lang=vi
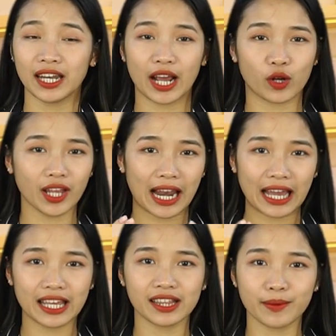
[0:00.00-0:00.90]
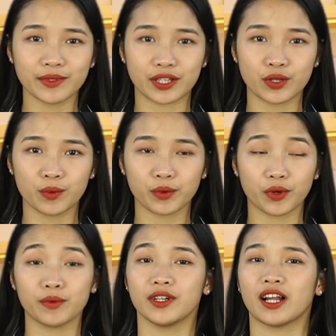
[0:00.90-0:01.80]
để có thể là yên tâm sử dụng
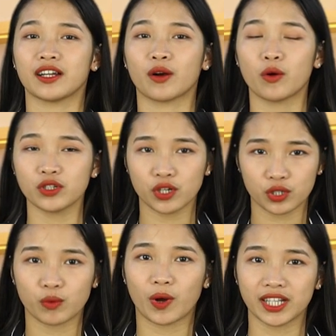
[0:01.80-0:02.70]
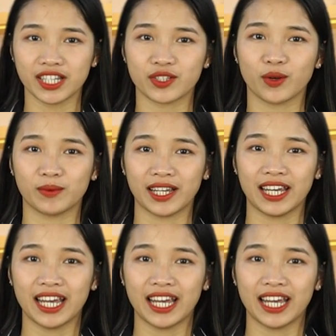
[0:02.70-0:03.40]
cũng như là được hỗ trợ trong quá trình dùng